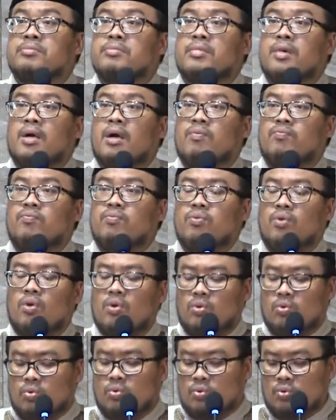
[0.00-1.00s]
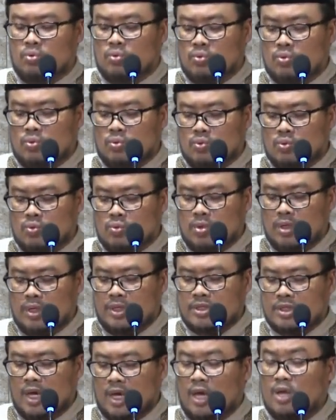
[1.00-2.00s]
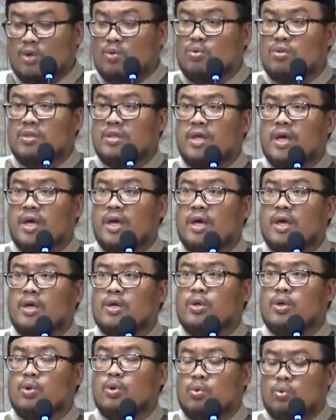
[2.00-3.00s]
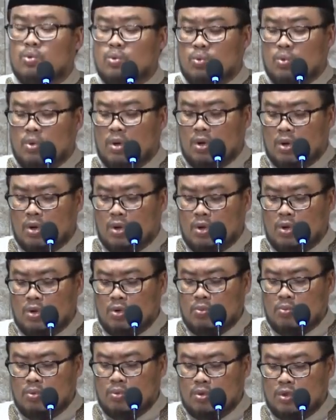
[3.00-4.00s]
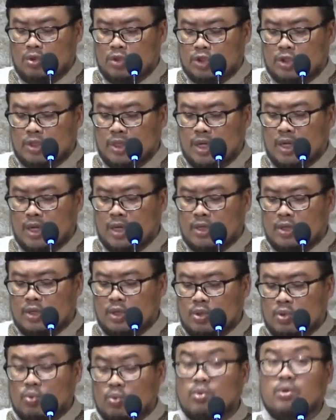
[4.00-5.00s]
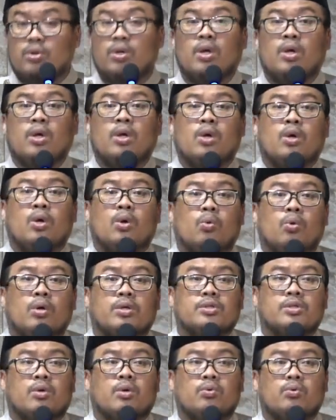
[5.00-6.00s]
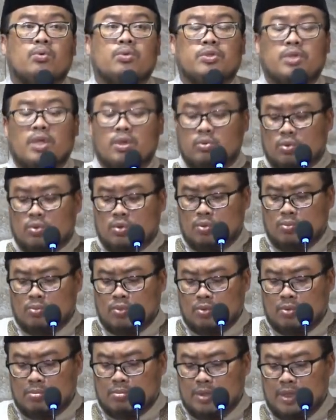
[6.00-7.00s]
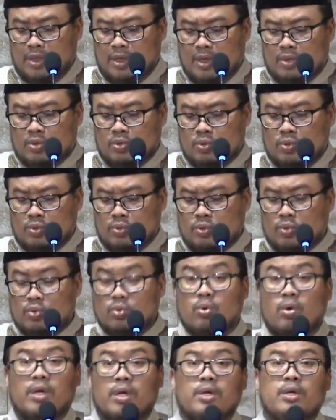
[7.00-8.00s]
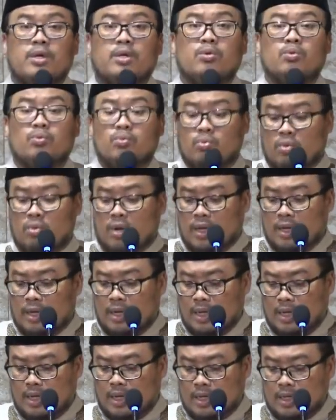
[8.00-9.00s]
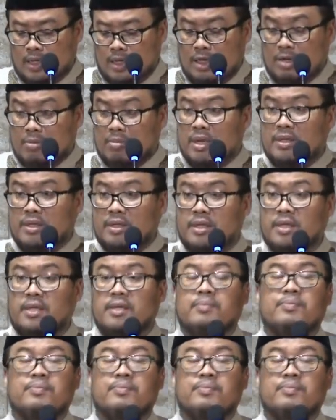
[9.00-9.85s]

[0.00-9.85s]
afdaluhu lisanun dhakirun wa qalbun syakirun wa zawzatun mu'minatun tu'inu ala imanihi